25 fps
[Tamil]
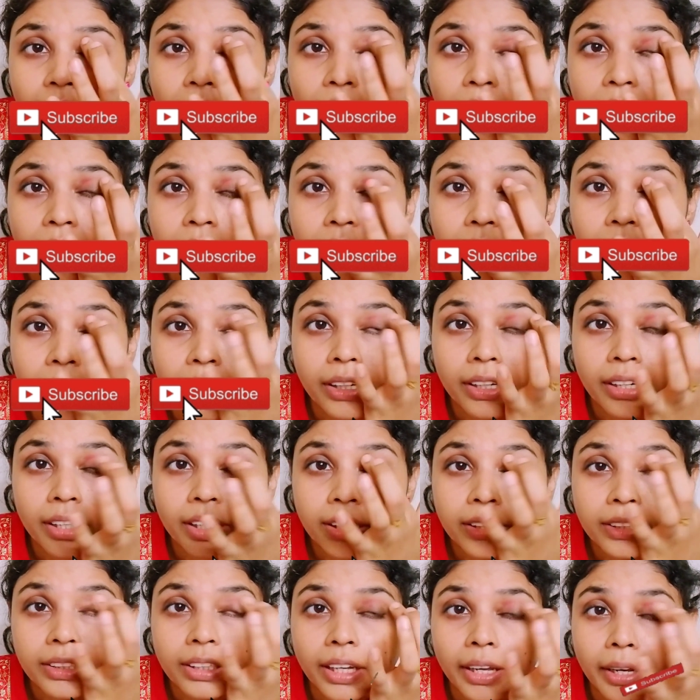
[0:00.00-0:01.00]
நான் வந்து
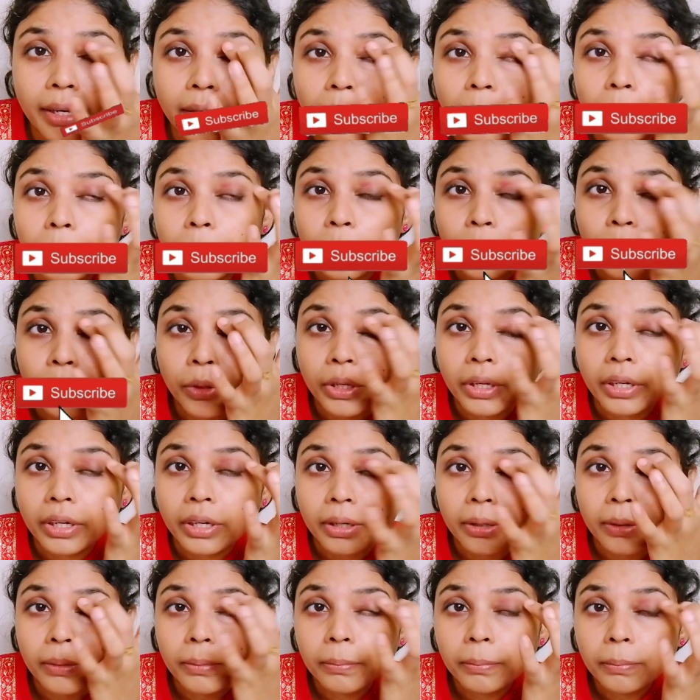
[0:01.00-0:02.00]
க்ரீஸ் லைனில்
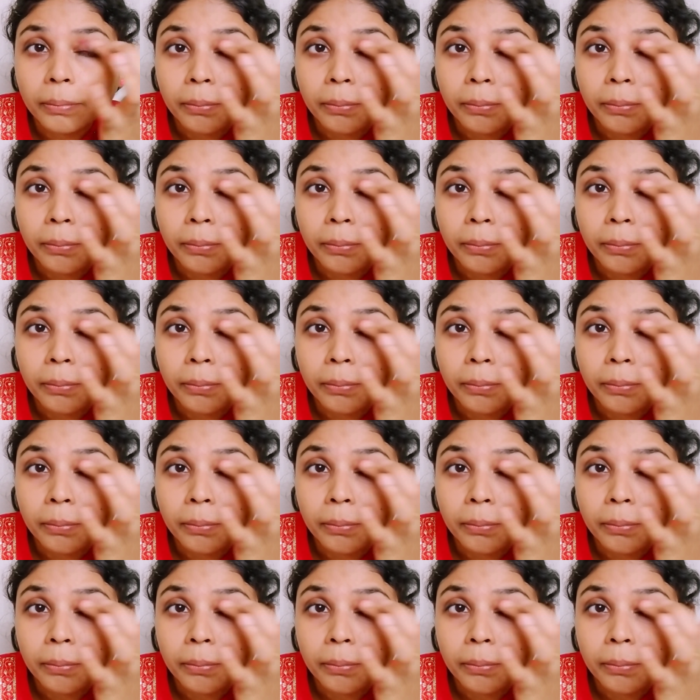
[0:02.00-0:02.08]
போட்டுக்கிறேன்